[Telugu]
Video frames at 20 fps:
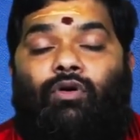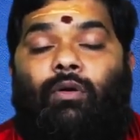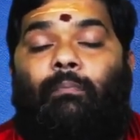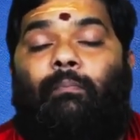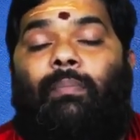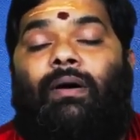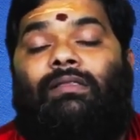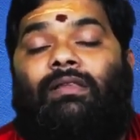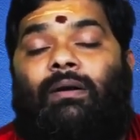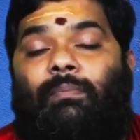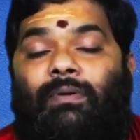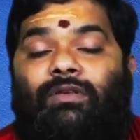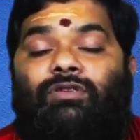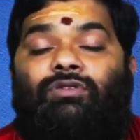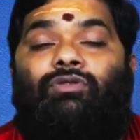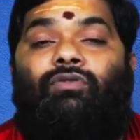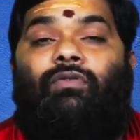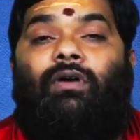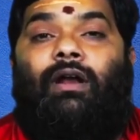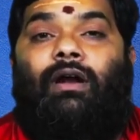గొప్ప
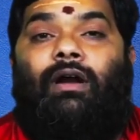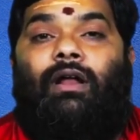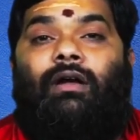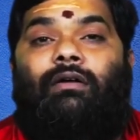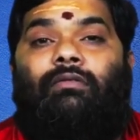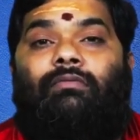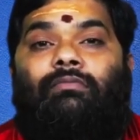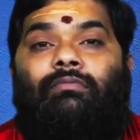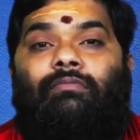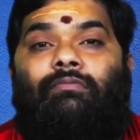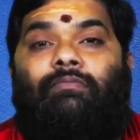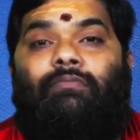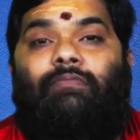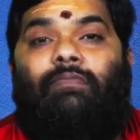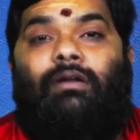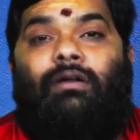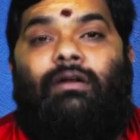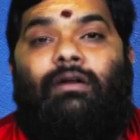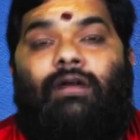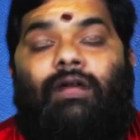తపస్సు వలన
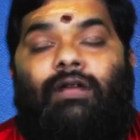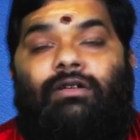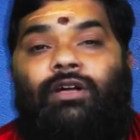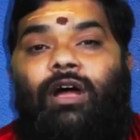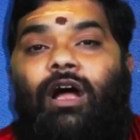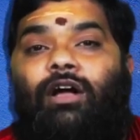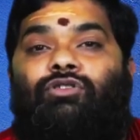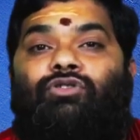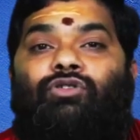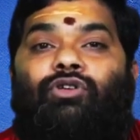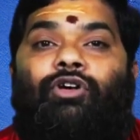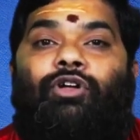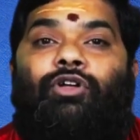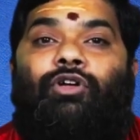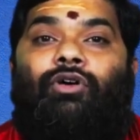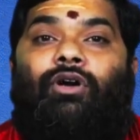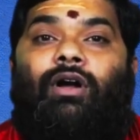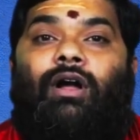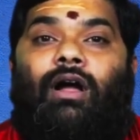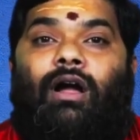గజాసురుడు
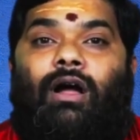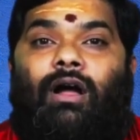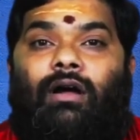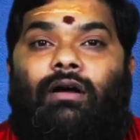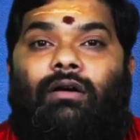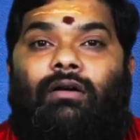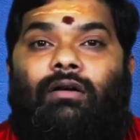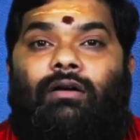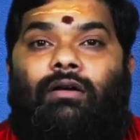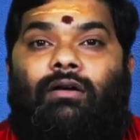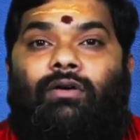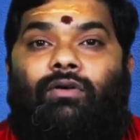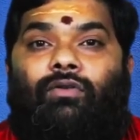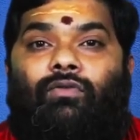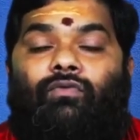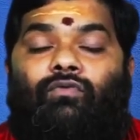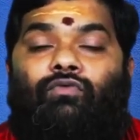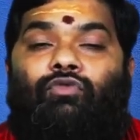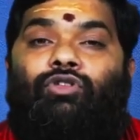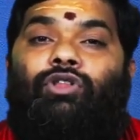యొక్క
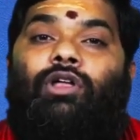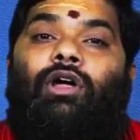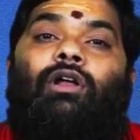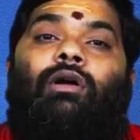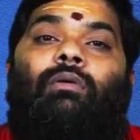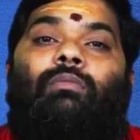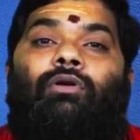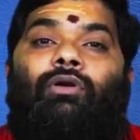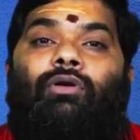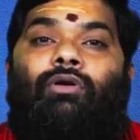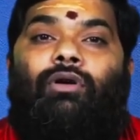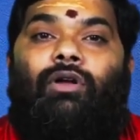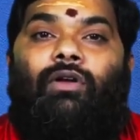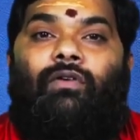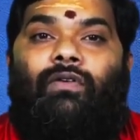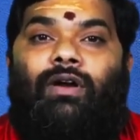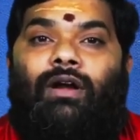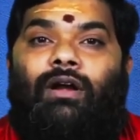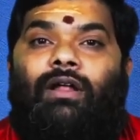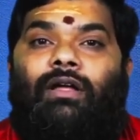
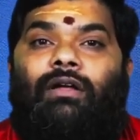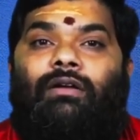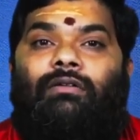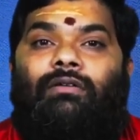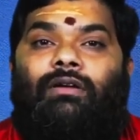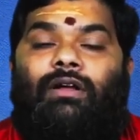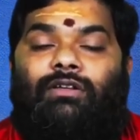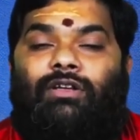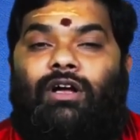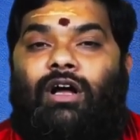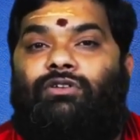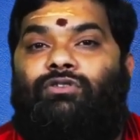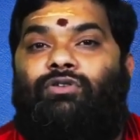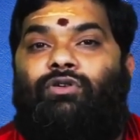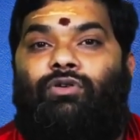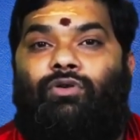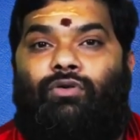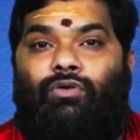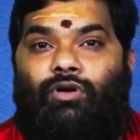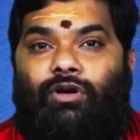ఉదరములోకి వెళ్ళి
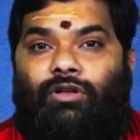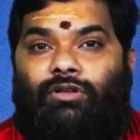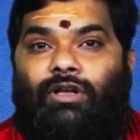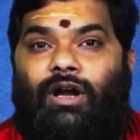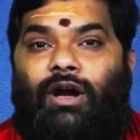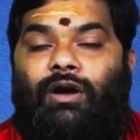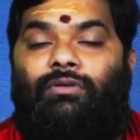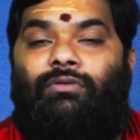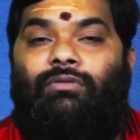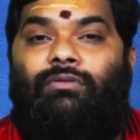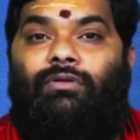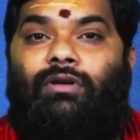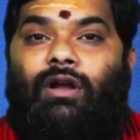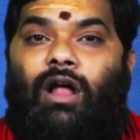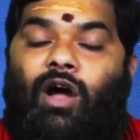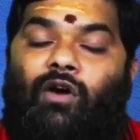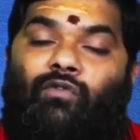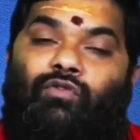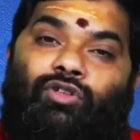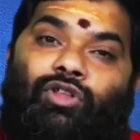గజాసురుడు కోరతాడు
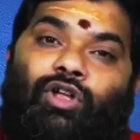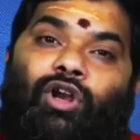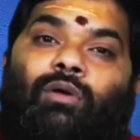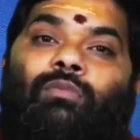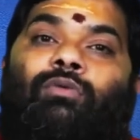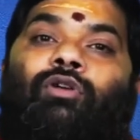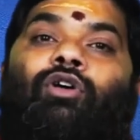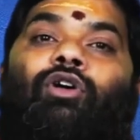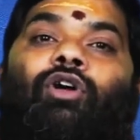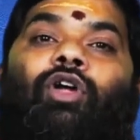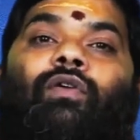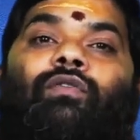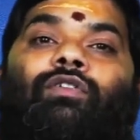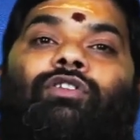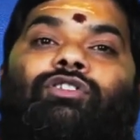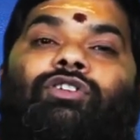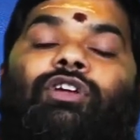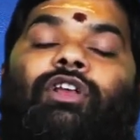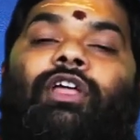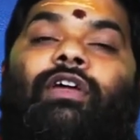నా ఉదరములోకి
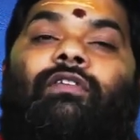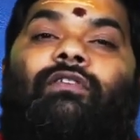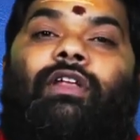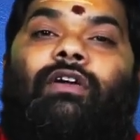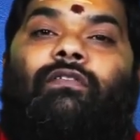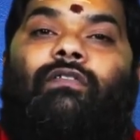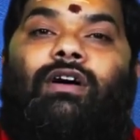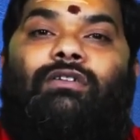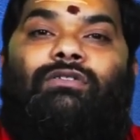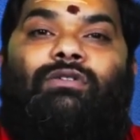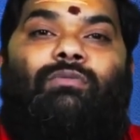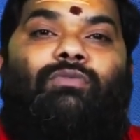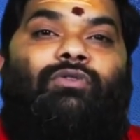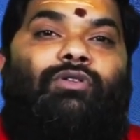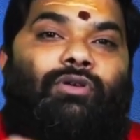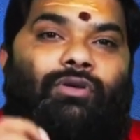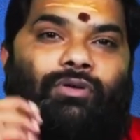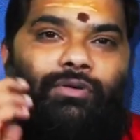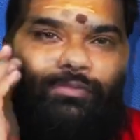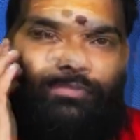వచ్చి నీవు నివాసం
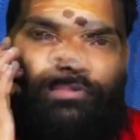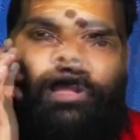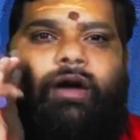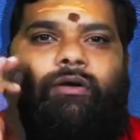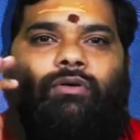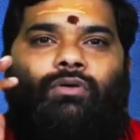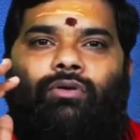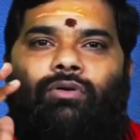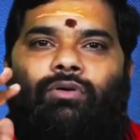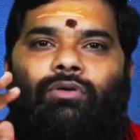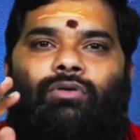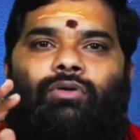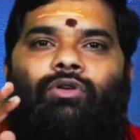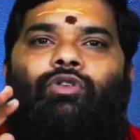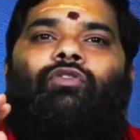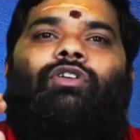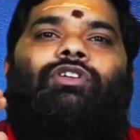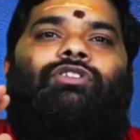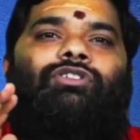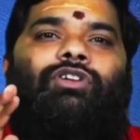ఉండు నాకు
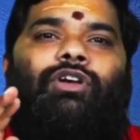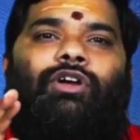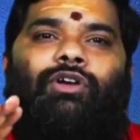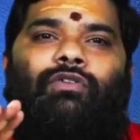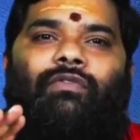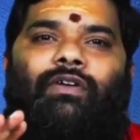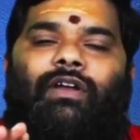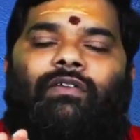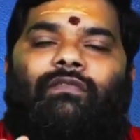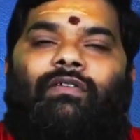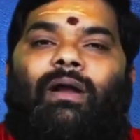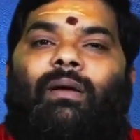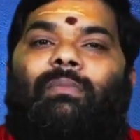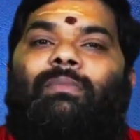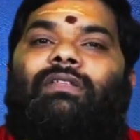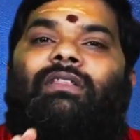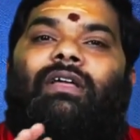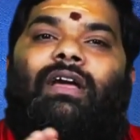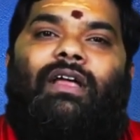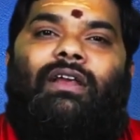నువ్వు ఇచ్చేటువంటి
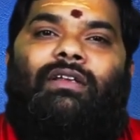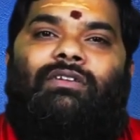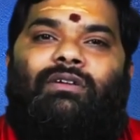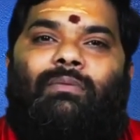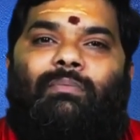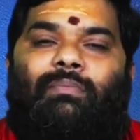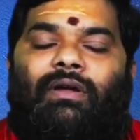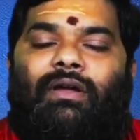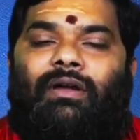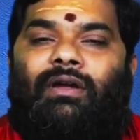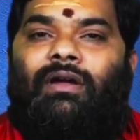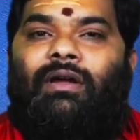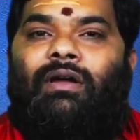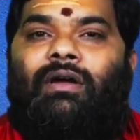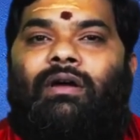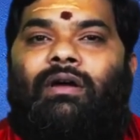వరం ఇదే అని చెప్పి